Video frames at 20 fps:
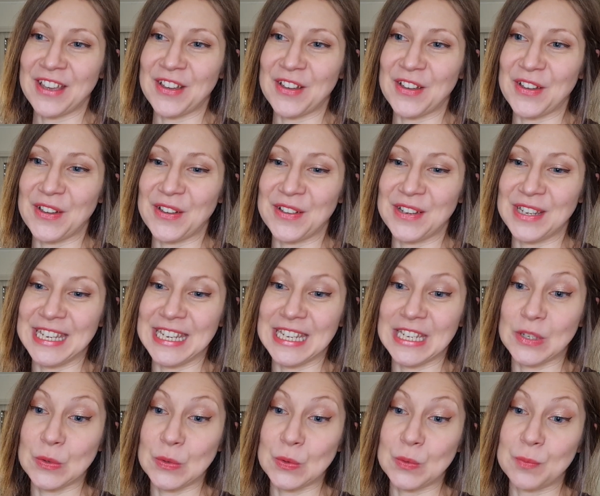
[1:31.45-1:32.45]
Euh,
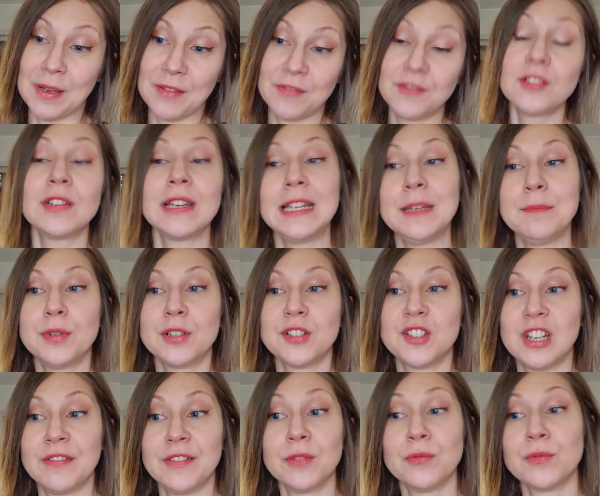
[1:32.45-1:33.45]
et que, bah, vu qu'à l'époque
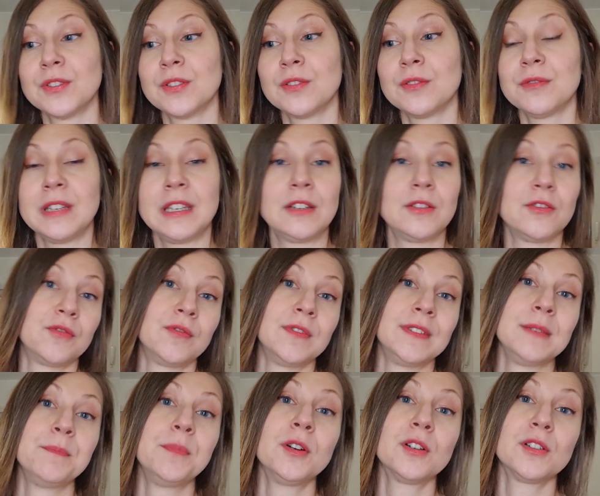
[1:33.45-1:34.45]
j'avais 11 ans et que je
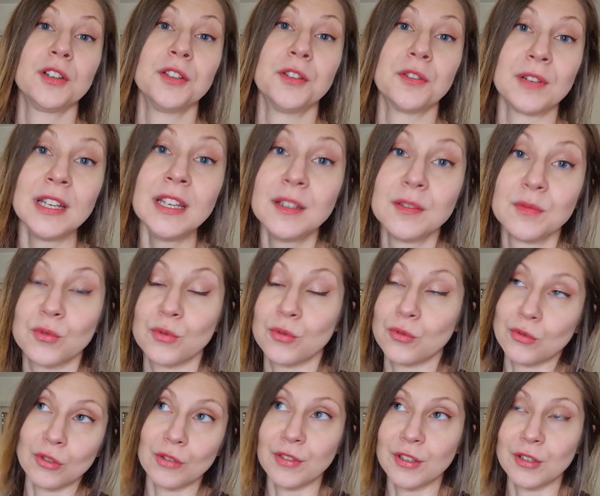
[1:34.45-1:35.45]
faisais pas encore d'anglais, parce
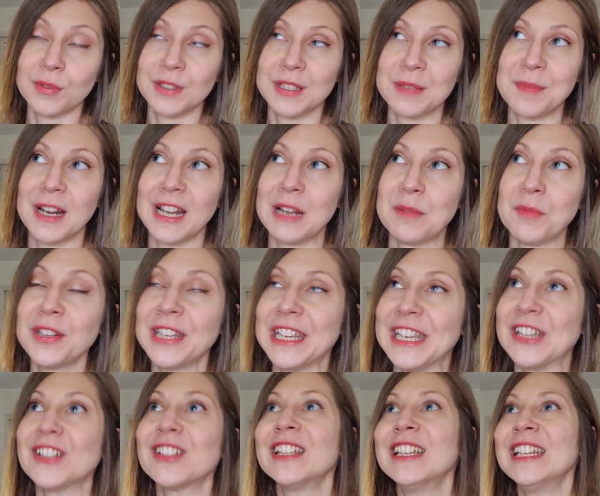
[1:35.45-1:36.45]
que j'avais commencé par l'allemand
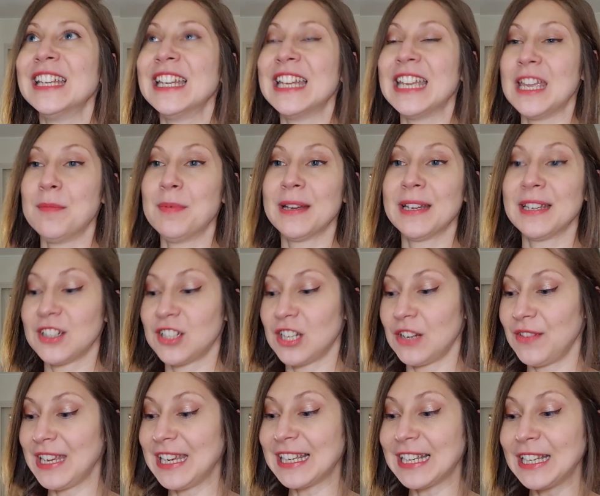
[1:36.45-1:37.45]
d'ailleurs, et eh ben
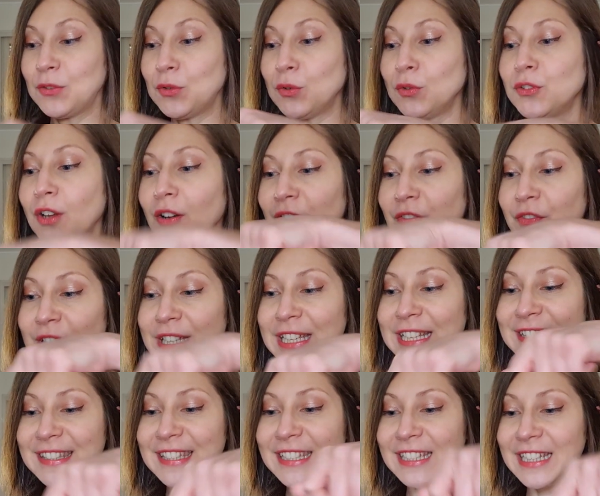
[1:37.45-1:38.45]
j'avais écrit tout en
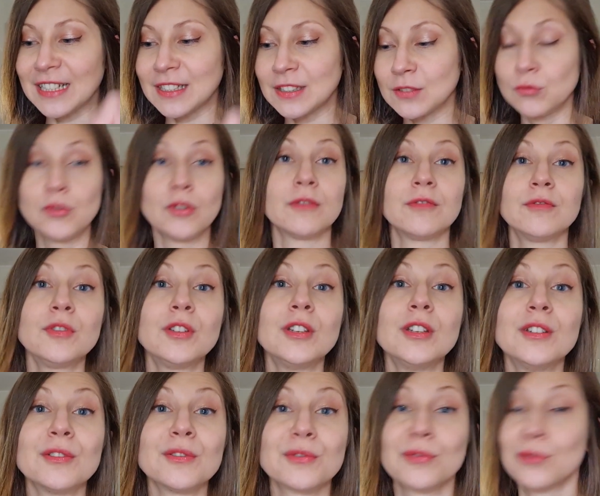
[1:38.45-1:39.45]
phonétique là. Vous en
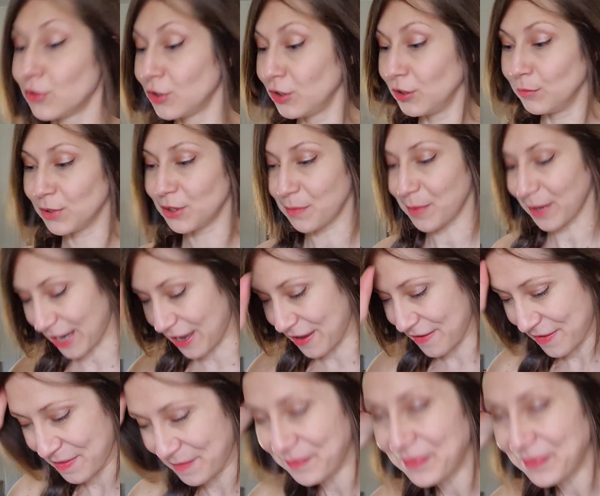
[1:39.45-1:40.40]
foutez, hein, ce que je dis, mais c'est pas grave.